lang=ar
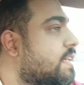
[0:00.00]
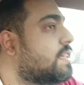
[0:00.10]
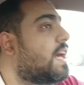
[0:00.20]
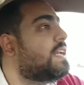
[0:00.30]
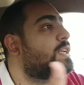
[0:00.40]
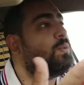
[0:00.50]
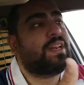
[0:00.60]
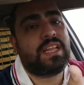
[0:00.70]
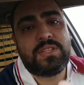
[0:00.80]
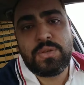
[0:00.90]
نهار
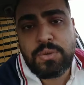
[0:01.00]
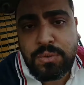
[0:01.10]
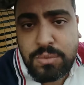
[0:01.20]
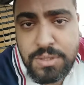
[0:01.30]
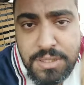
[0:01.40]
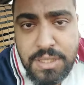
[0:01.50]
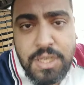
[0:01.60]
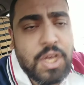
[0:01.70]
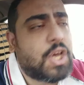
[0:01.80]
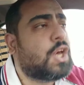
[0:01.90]
ولا الدروس
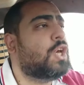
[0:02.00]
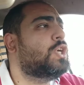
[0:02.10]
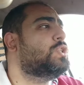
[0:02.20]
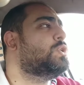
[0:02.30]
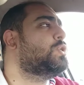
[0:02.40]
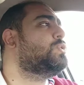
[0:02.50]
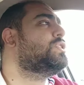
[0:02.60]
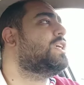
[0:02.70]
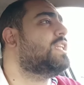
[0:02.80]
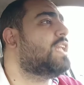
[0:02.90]

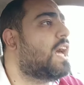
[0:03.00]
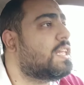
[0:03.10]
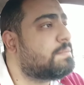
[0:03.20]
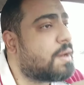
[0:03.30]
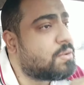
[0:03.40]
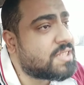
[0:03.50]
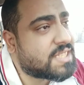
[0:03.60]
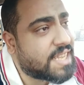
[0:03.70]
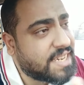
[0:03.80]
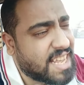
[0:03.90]
الدروس اللي قطمه
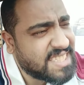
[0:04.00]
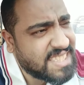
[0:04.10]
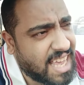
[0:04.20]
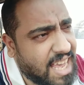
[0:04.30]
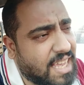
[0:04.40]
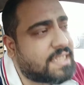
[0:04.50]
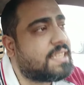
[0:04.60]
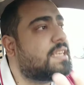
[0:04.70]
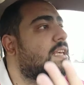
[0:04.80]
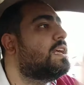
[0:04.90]
وسط الناس يا
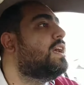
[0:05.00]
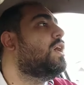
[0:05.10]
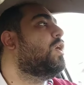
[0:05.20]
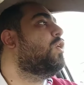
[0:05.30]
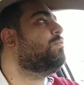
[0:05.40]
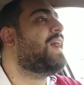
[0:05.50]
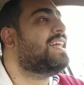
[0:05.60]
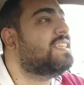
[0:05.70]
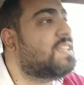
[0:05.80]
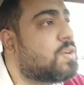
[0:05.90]
اختي
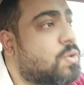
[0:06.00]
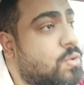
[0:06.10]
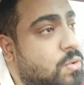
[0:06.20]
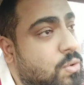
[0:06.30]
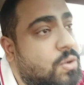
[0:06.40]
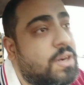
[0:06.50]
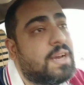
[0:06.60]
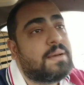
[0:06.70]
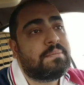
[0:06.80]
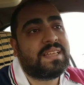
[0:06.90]
وبعد ده كله
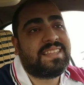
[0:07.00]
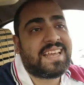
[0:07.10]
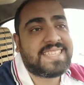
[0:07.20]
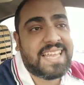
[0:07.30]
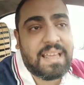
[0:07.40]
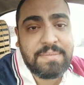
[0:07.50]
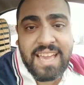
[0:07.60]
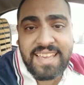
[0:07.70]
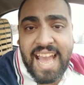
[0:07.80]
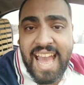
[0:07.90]
مدرسه لم
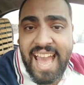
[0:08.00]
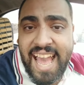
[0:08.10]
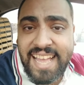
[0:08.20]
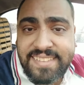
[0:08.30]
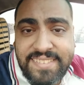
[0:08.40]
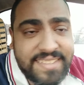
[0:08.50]
ينجح احد